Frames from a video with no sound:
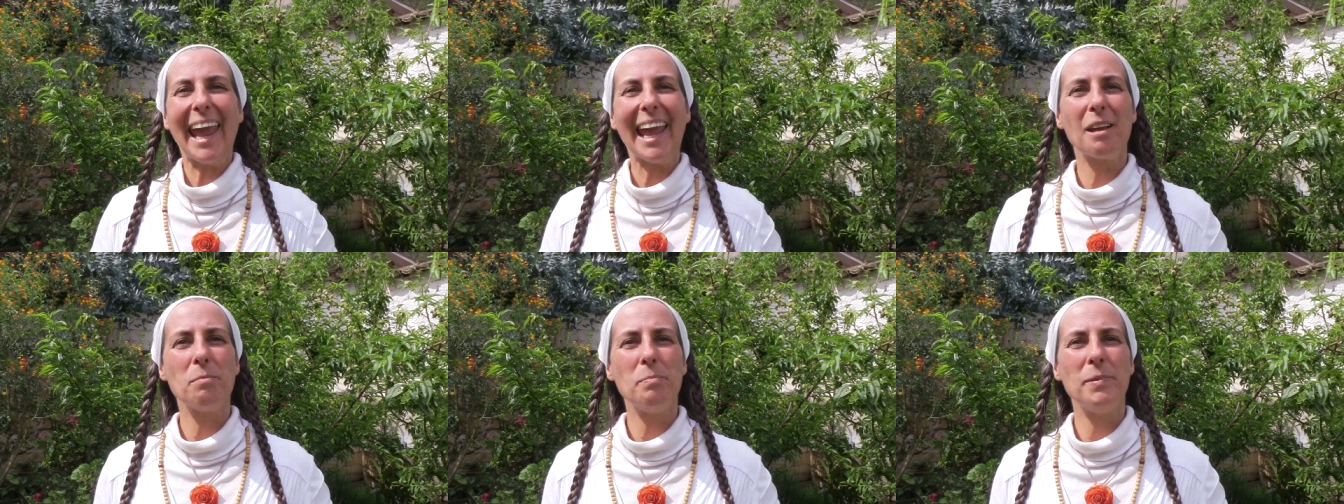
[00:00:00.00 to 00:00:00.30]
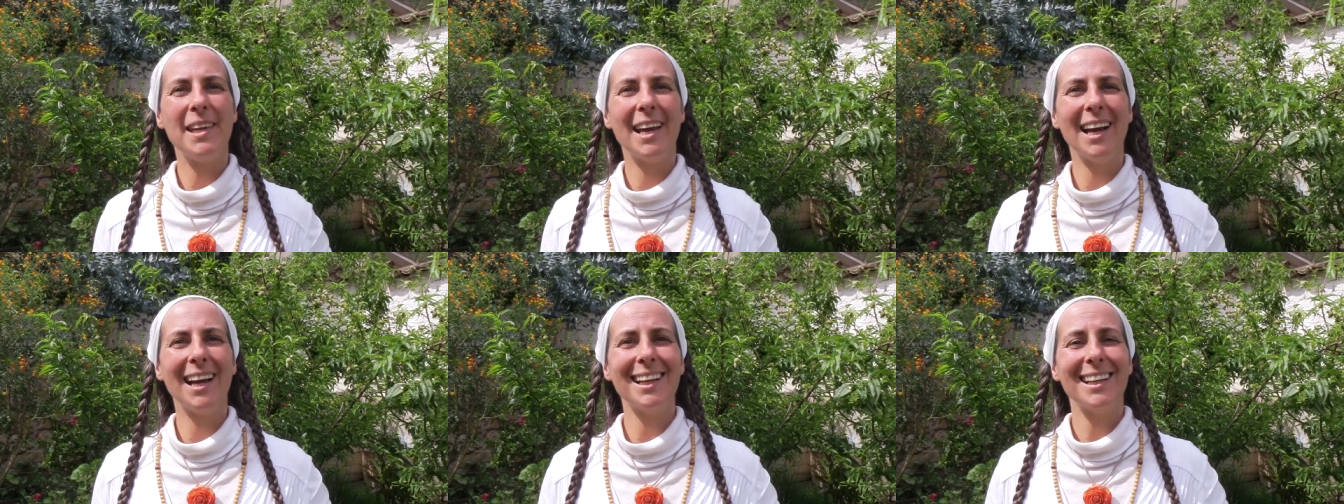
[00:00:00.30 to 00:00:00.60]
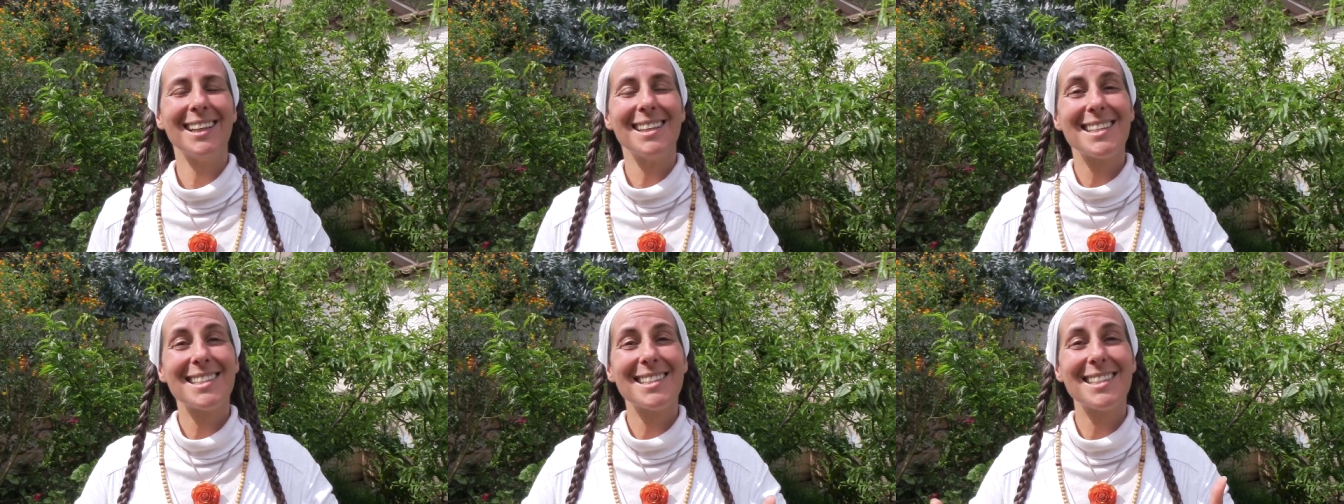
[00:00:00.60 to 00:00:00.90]
Eh bien,
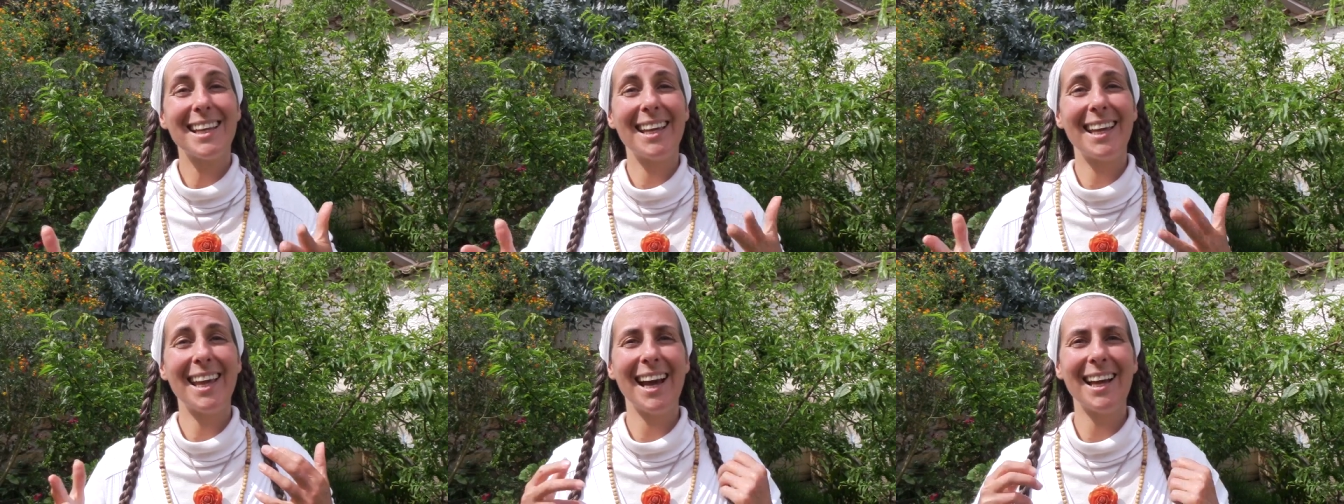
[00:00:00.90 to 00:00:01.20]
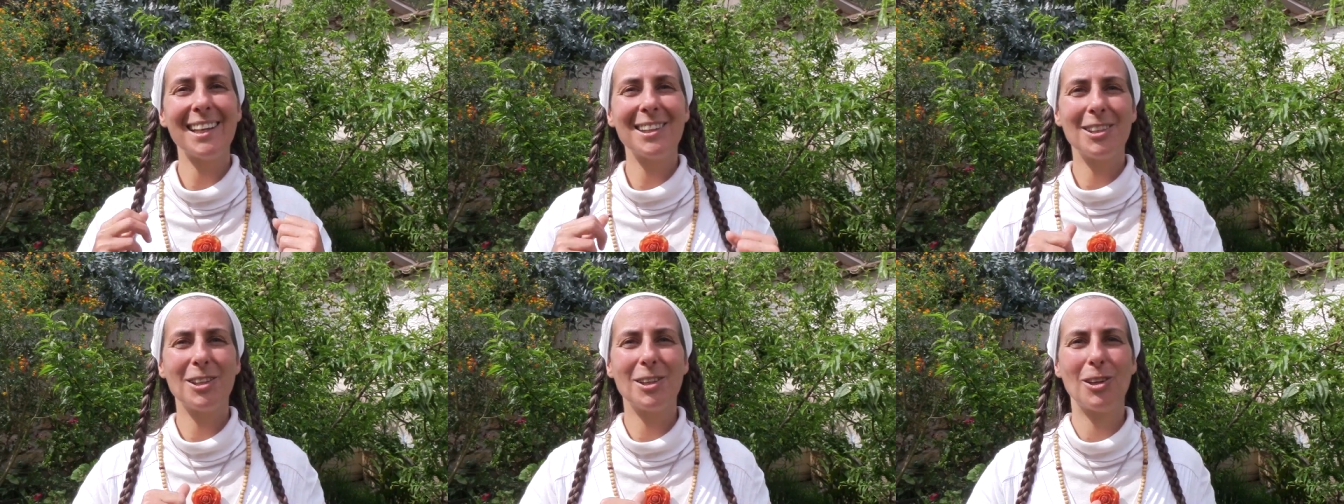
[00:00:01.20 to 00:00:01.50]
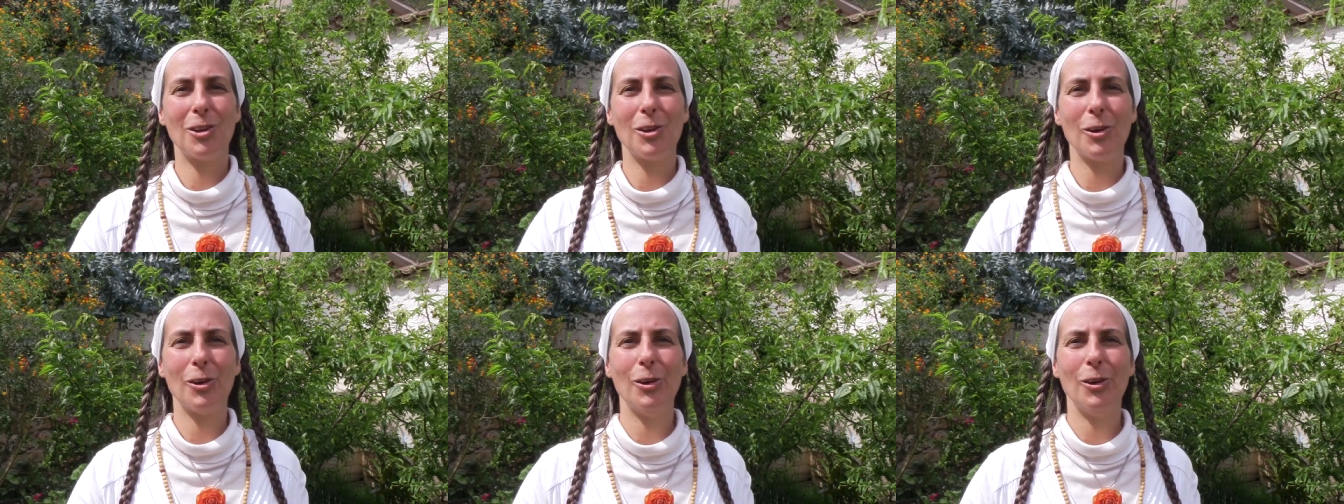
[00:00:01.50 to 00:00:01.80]
ces cartes
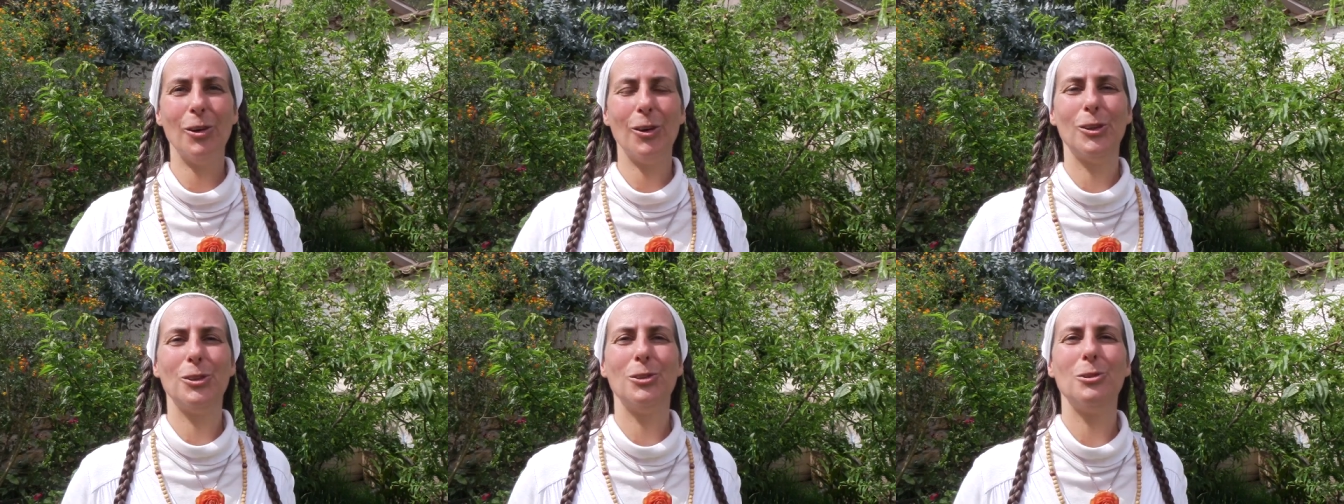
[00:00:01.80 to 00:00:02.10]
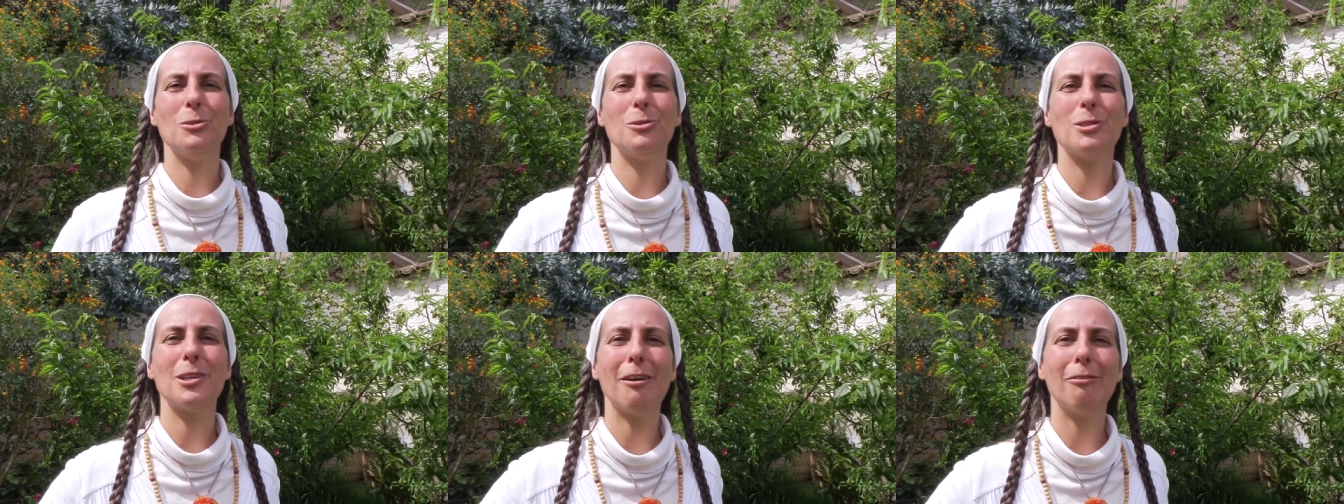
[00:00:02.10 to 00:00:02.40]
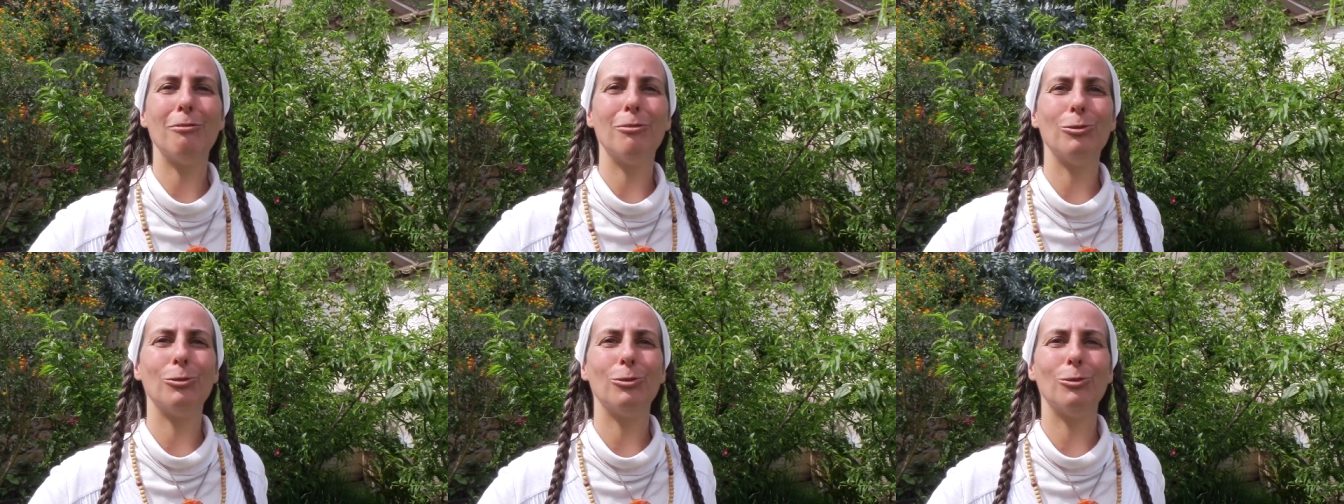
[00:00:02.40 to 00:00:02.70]
que nous
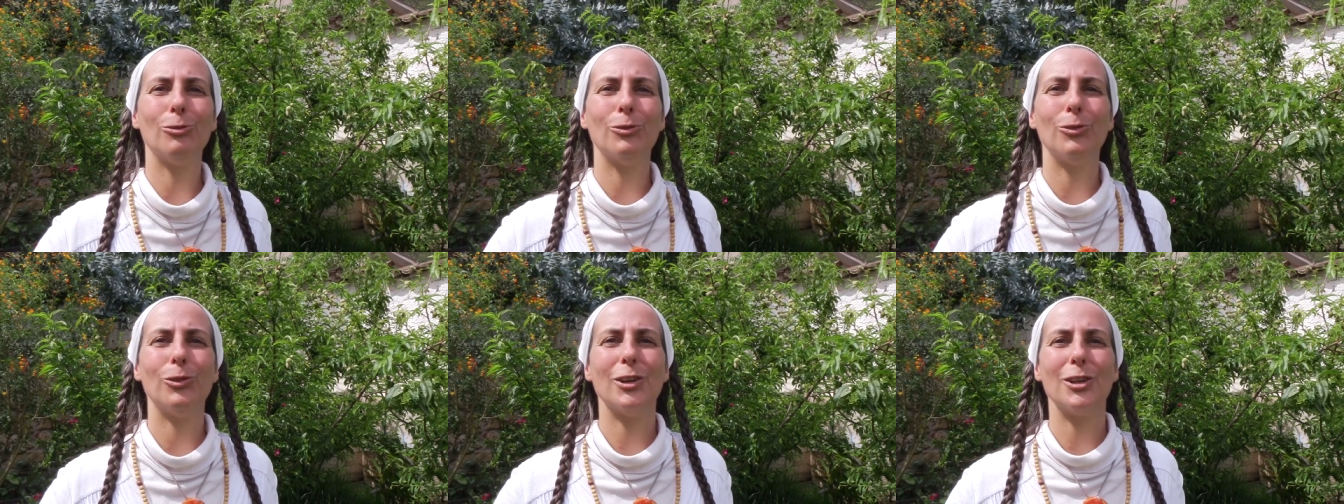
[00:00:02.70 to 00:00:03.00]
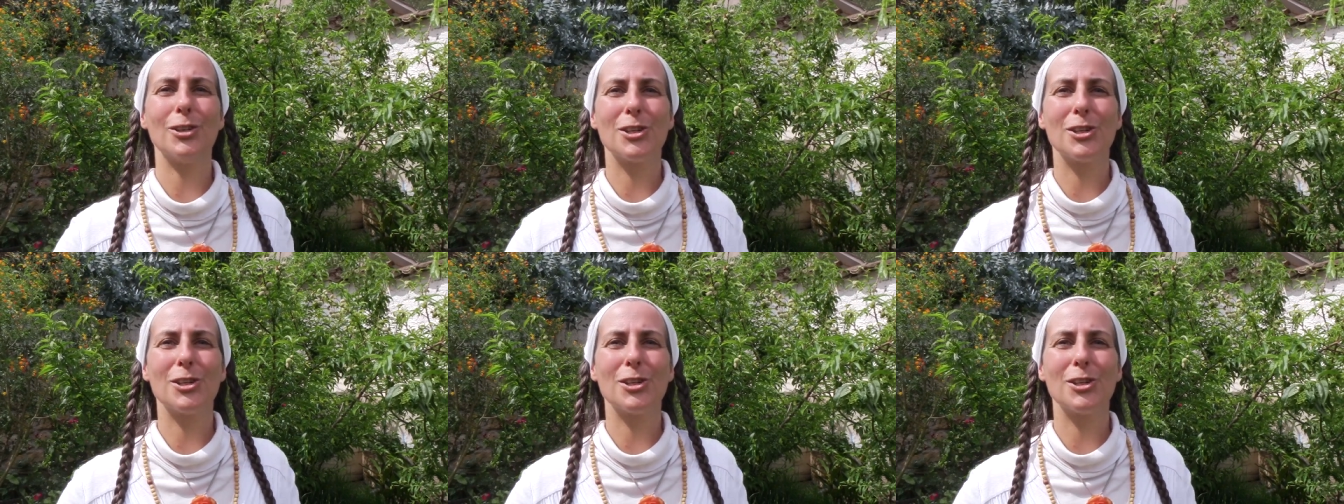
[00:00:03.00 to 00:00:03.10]
avons